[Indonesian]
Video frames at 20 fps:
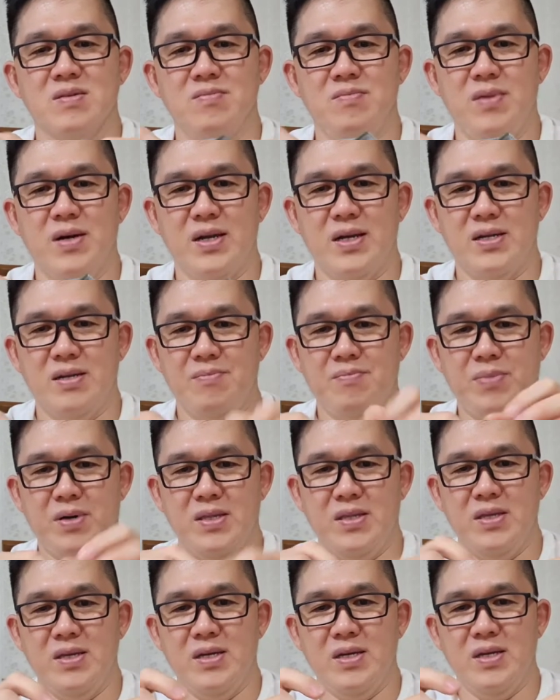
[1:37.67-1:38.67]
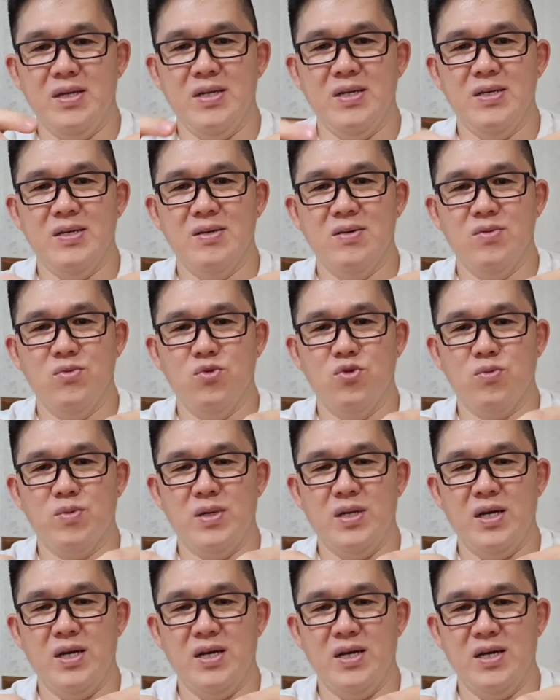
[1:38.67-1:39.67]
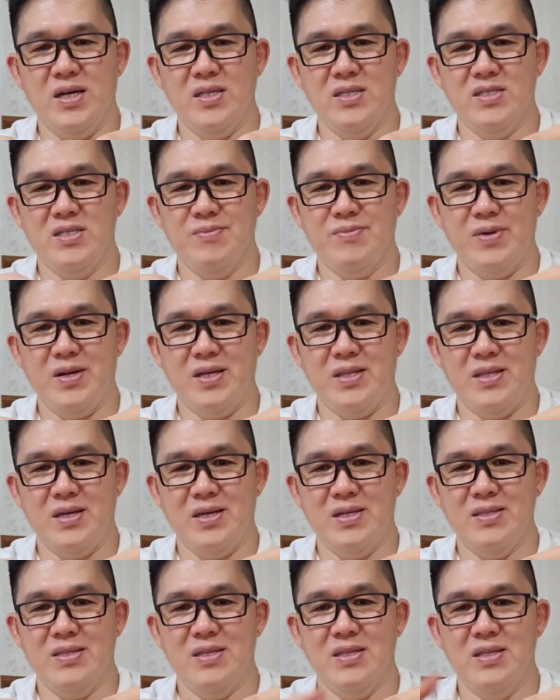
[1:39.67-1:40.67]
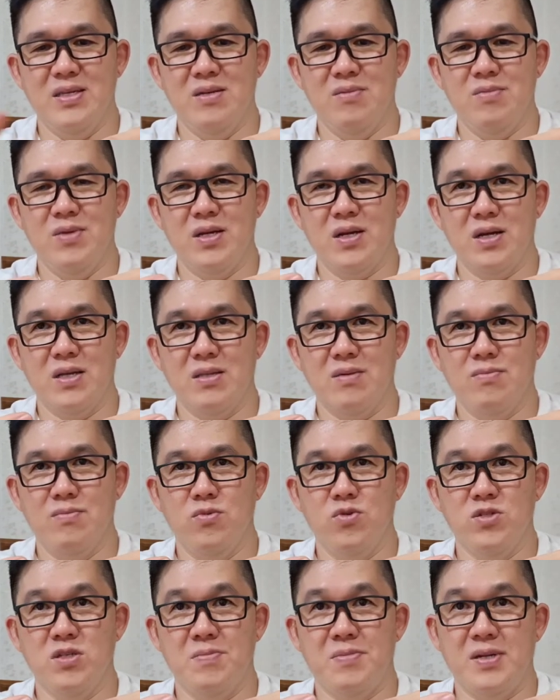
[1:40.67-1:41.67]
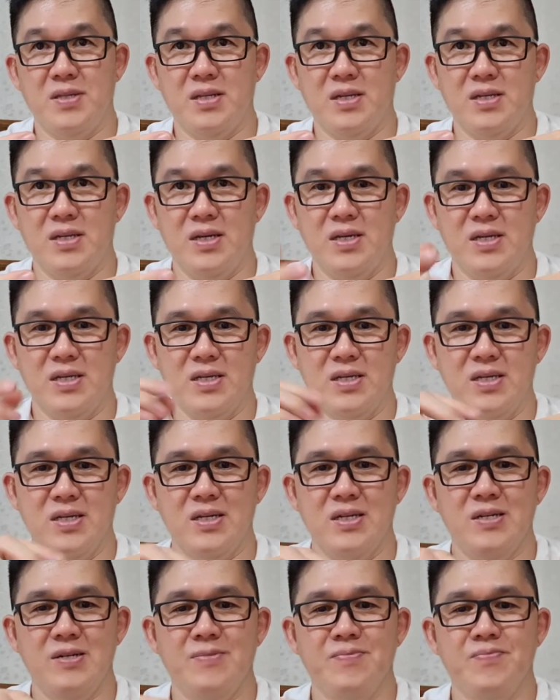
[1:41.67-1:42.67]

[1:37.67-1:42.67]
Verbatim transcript: bagian depannya untuk menahan cipratan ini biar nggak tembus cipratan airnya